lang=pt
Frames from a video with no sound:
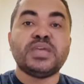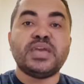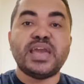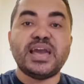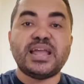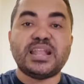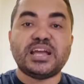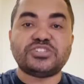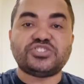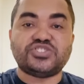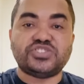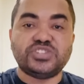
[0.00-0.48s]

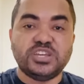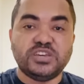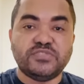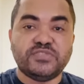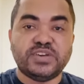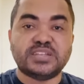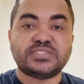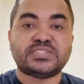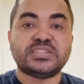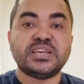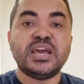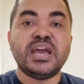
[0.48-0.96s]

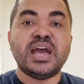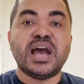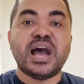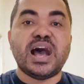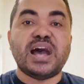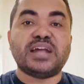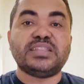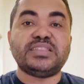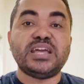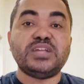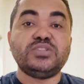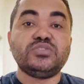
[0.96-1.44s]
relativas
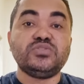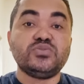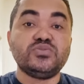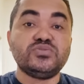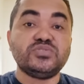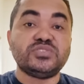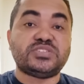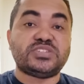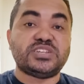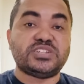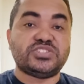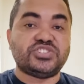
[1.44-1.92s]
a
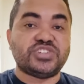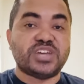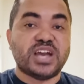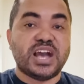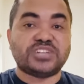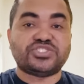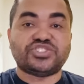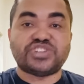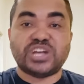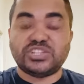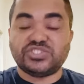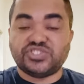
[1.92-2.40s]
denúncias de
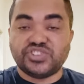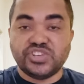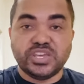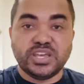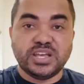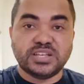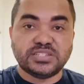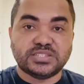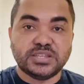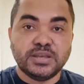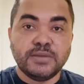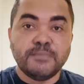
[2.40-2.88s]

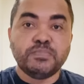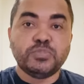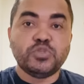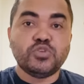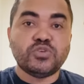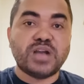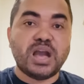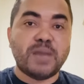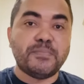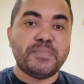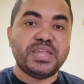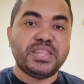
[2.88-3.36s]
rachadinhas
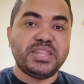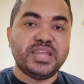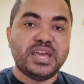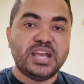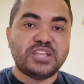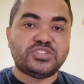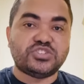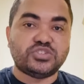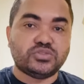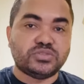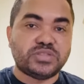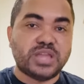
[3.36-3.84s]
no
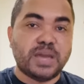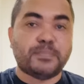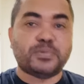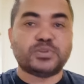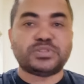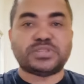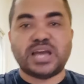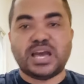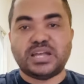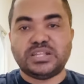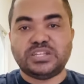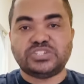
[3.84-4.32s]
gabinete do
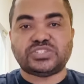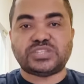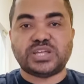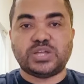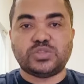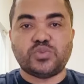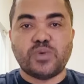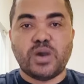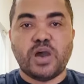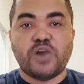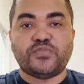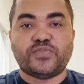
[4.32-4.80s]
deputado
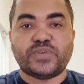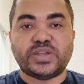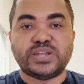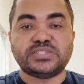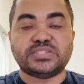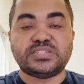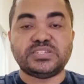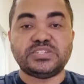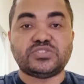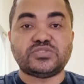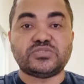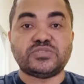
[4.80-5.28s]
estadual
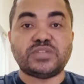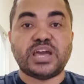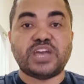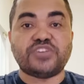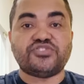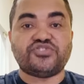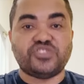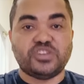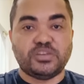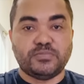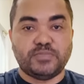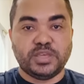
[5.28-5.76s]
Francisco
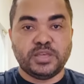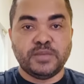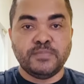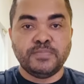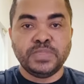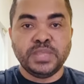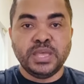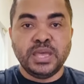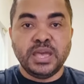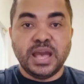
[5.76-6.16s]
Najib.